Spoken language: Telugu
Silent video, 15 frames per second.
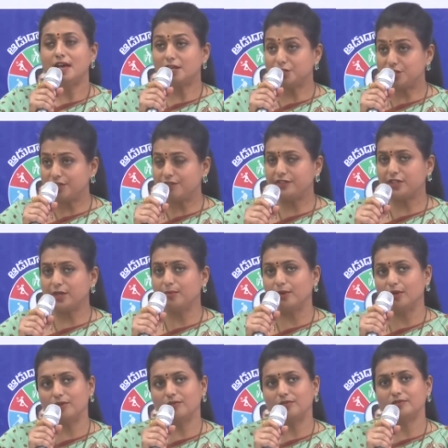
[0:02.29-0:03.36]
నా
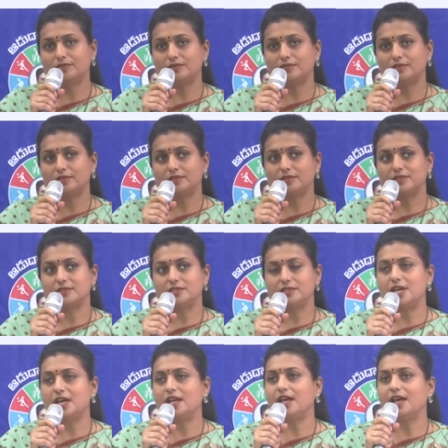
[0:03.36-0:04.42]
జీవితంలో
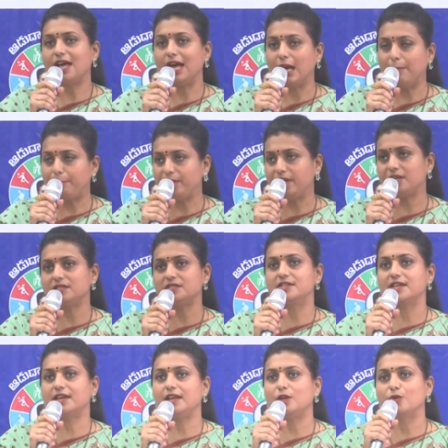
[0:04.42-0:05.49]
చాలా హ్యాపీయెస్ట్
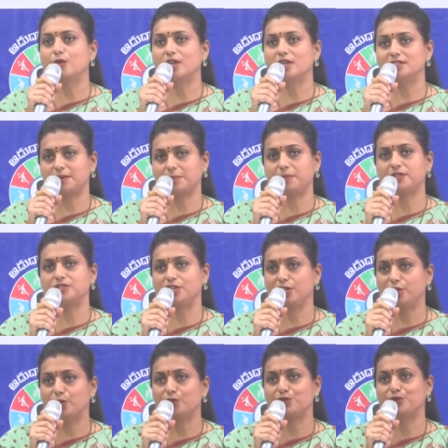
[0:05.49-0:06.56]
డే అని కూడా చెప్పచ్చు
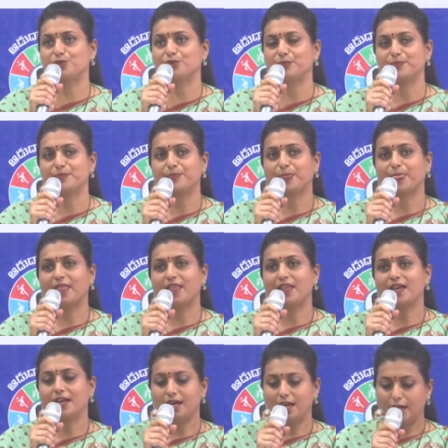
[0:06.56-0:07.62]
ఈరోజు
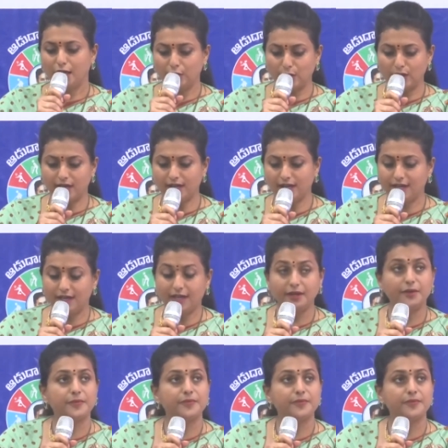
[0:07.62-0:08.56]
ఎందుకంటే